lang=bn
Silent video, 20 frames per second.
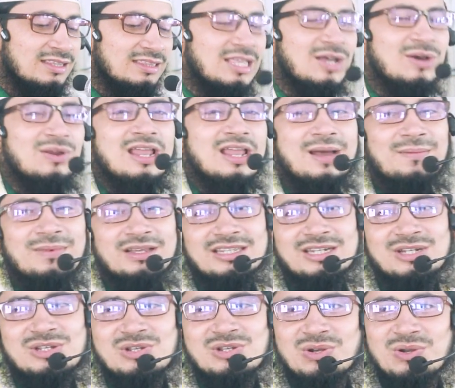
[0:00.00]
তাহলে
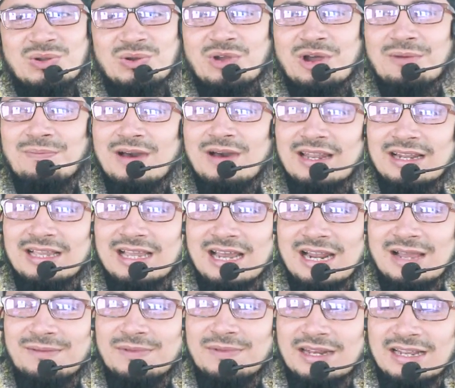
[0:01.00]
আমাদের জন্য কপাল
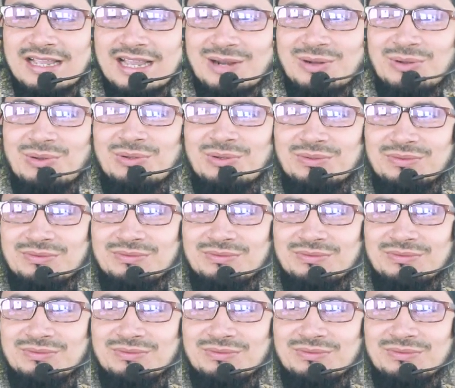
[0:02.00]
খারাপের কারণ